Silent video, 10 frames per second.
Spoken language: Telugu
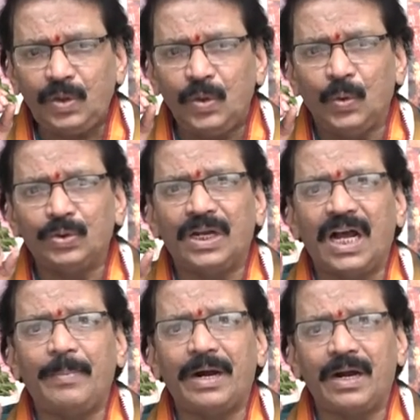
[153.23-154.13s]
నూతన
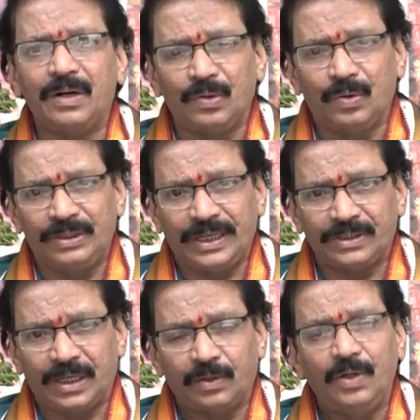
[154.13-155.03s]
ఆభరణాలు కొనుగోలు
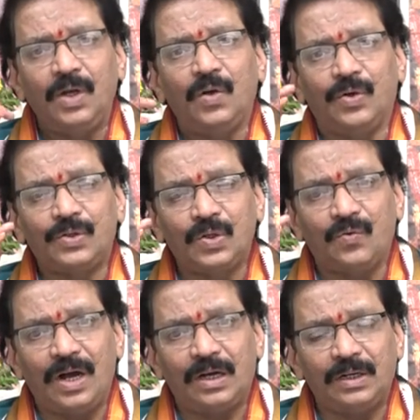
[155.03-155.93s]
చేస్తారు వస్తు
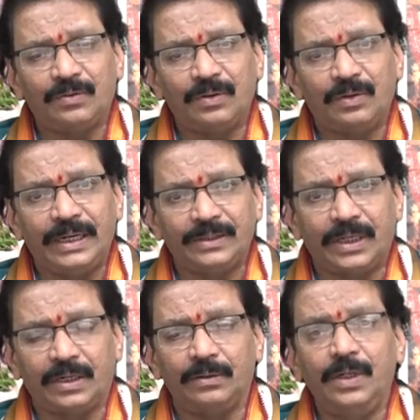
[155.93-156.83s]
వాహనాలు కొనుగోలు
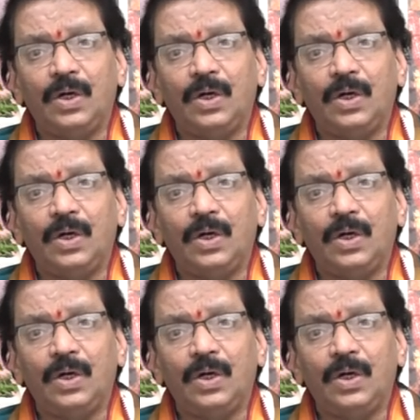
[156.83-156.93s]
చేస్తారు